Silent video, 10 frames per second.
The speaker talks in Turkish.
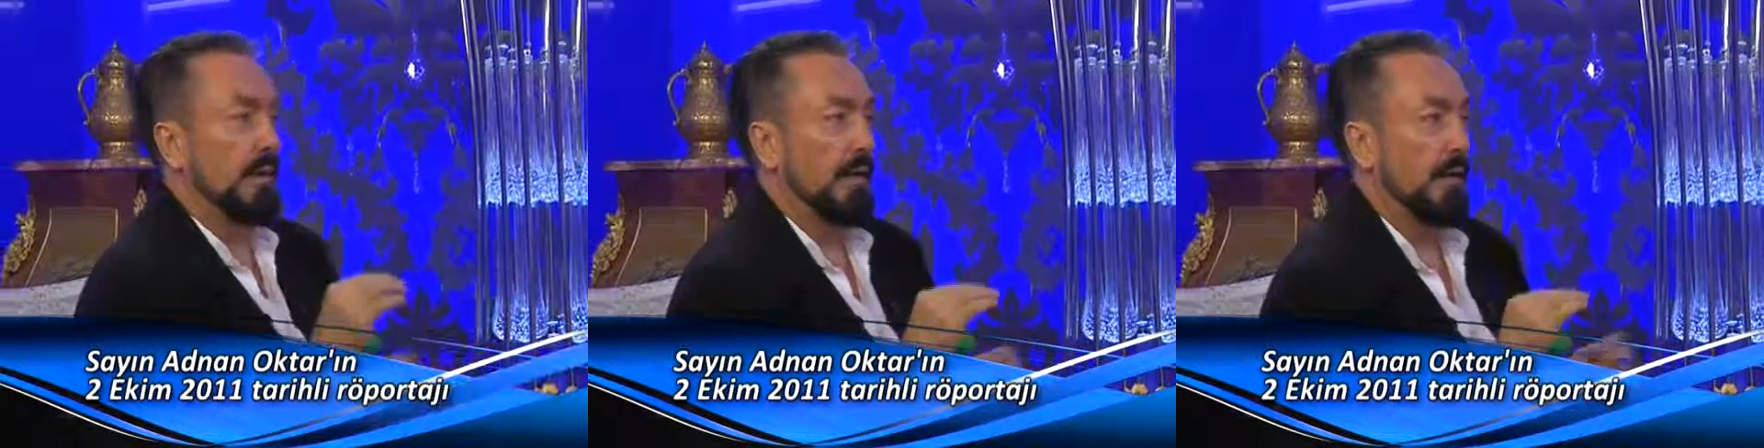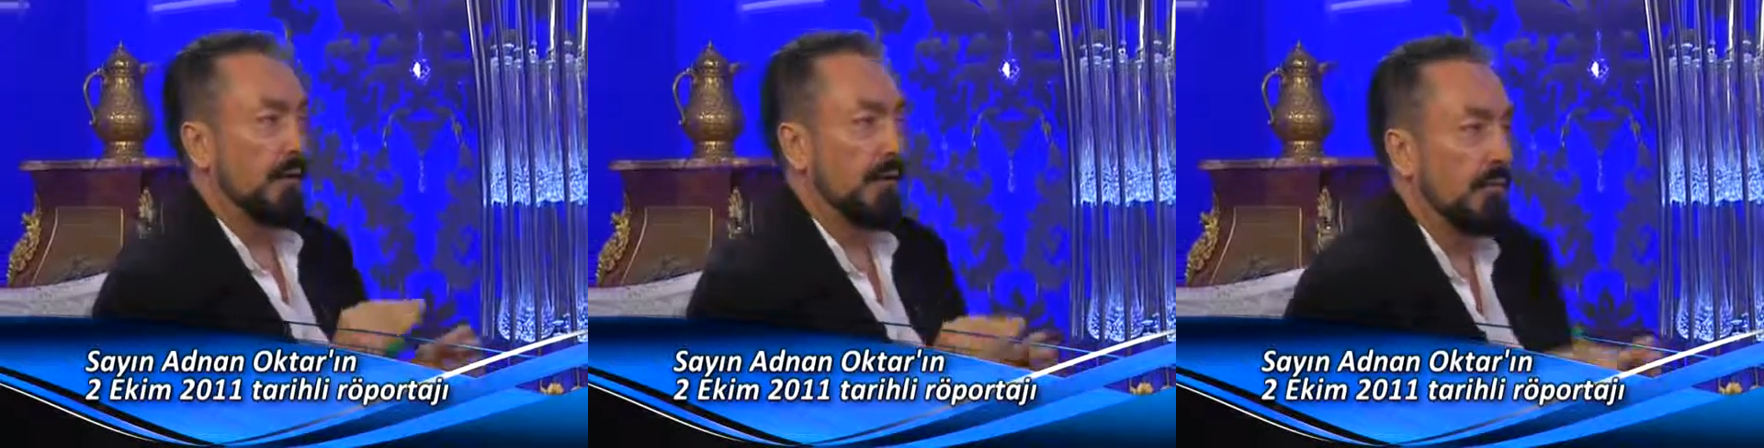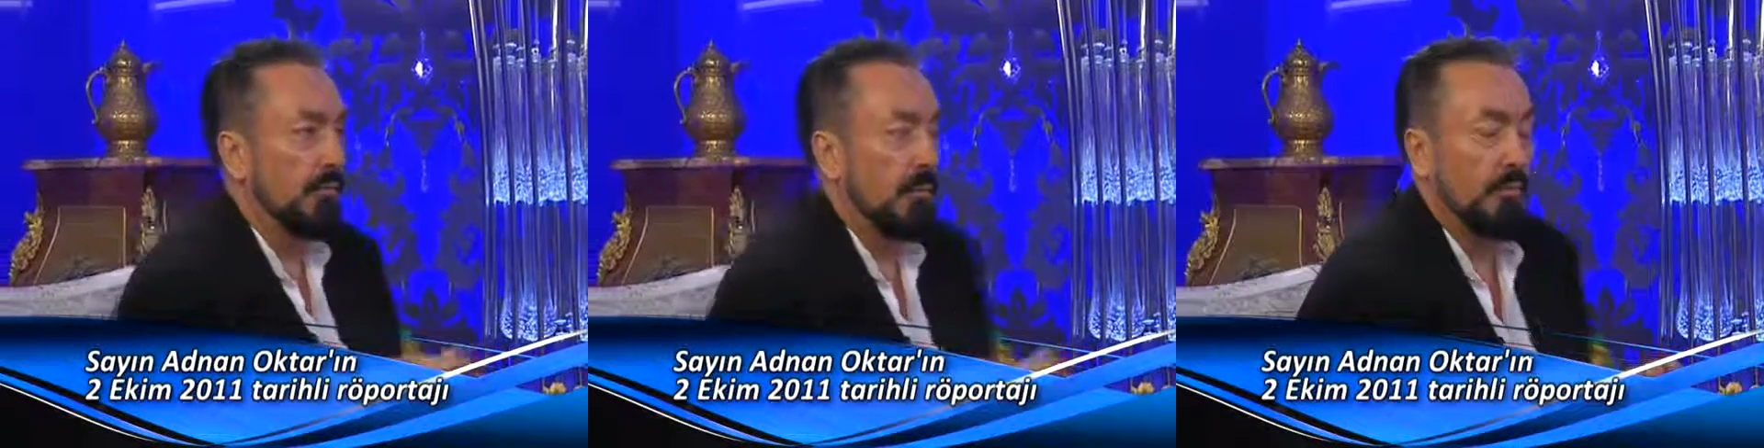yani
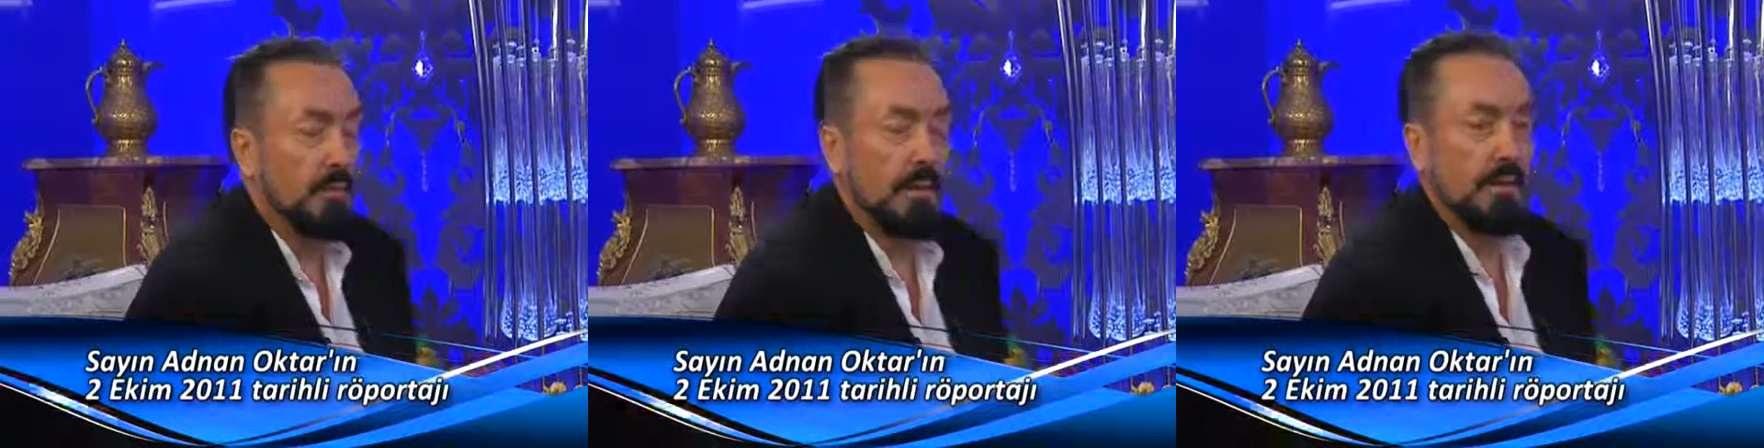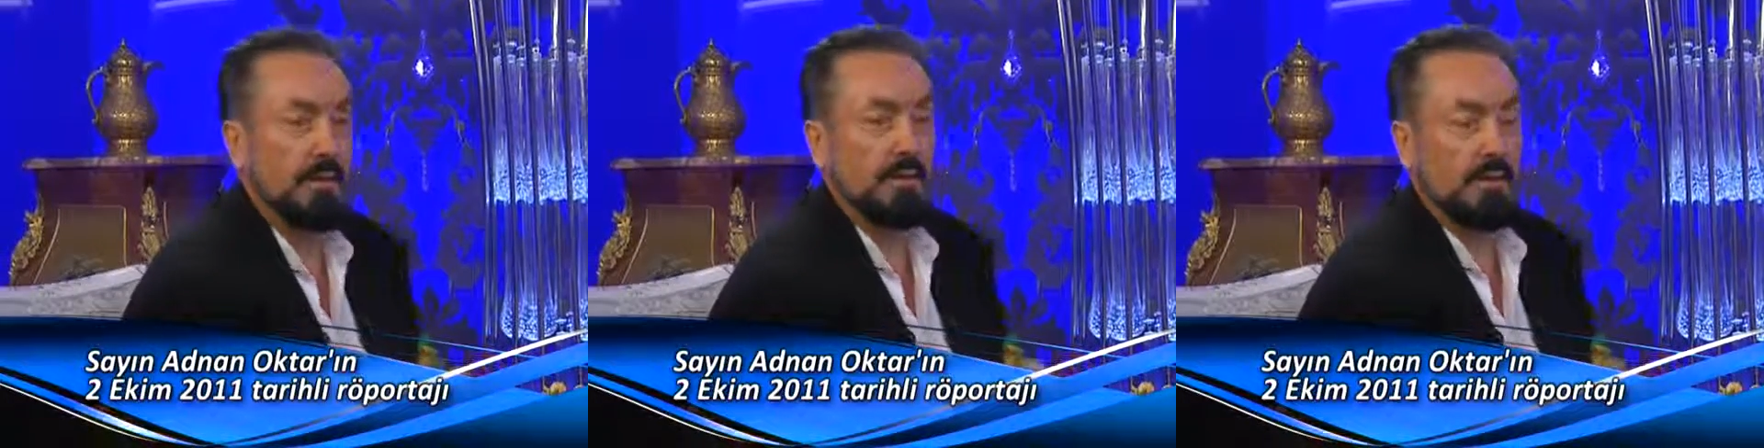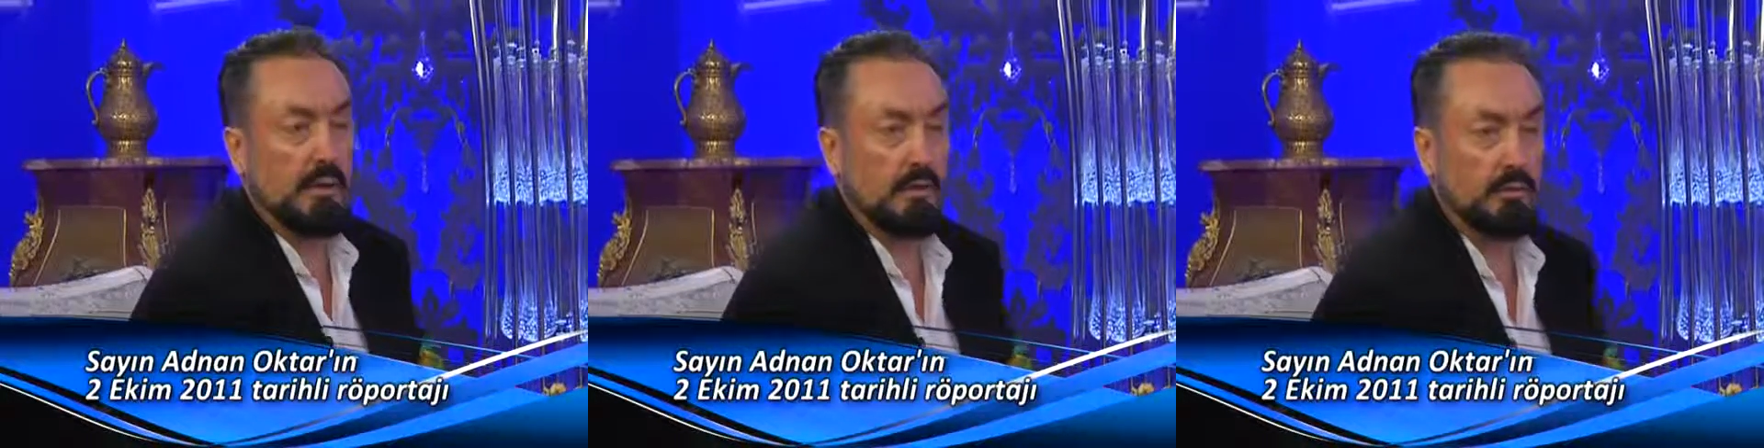bunu akledecek
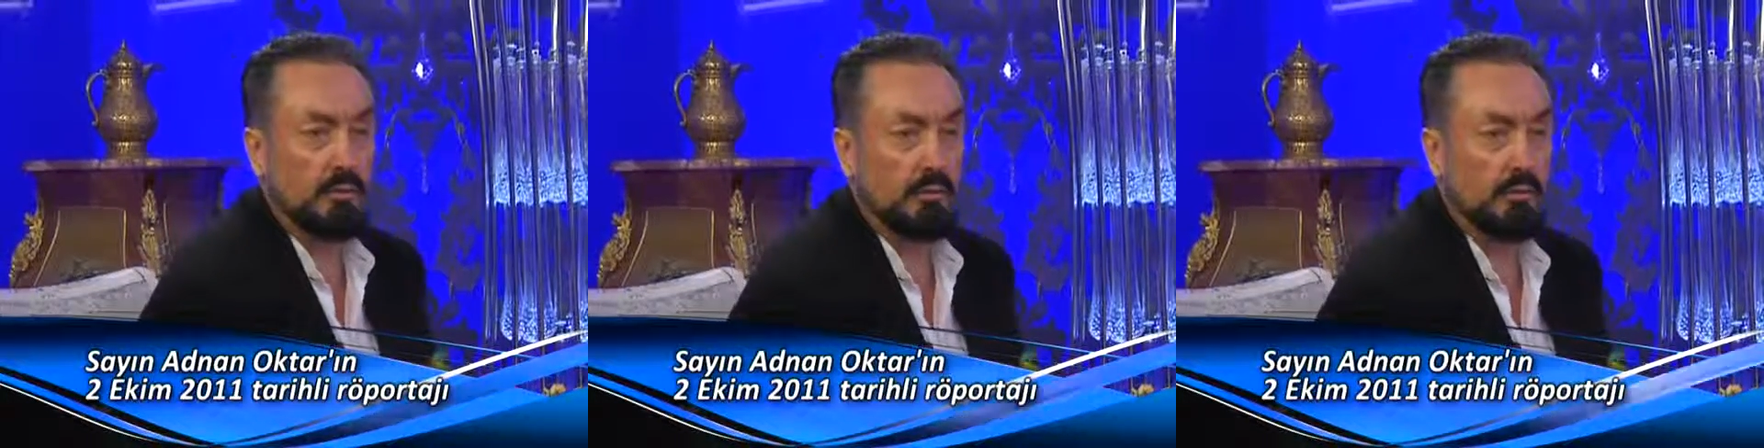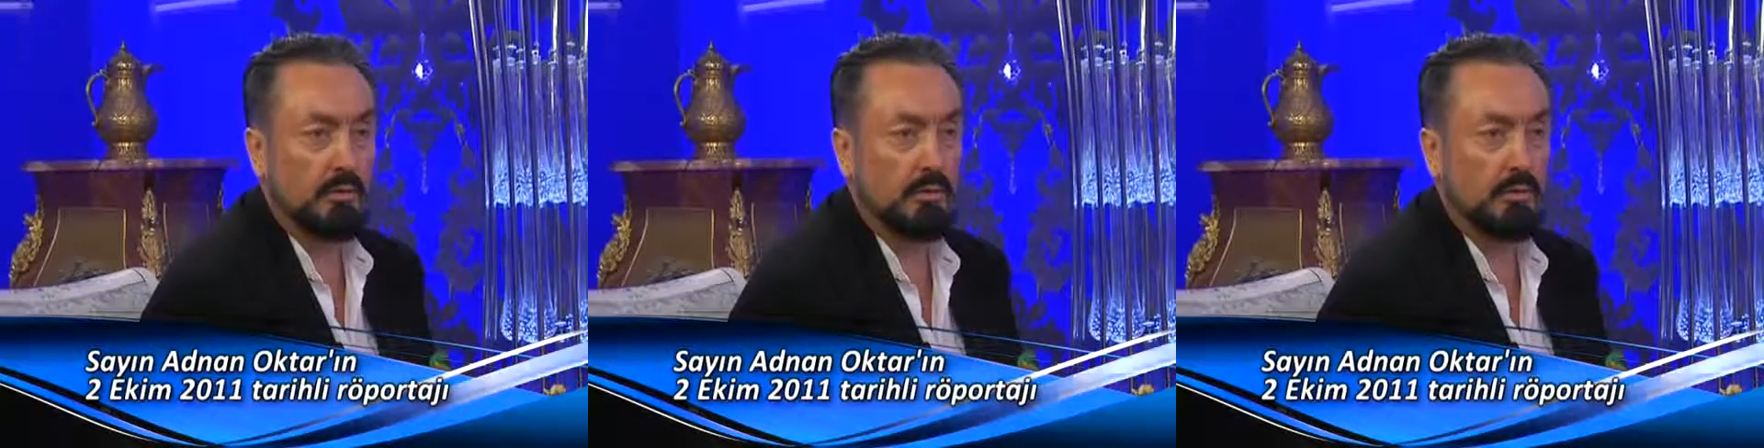aklı yoktu.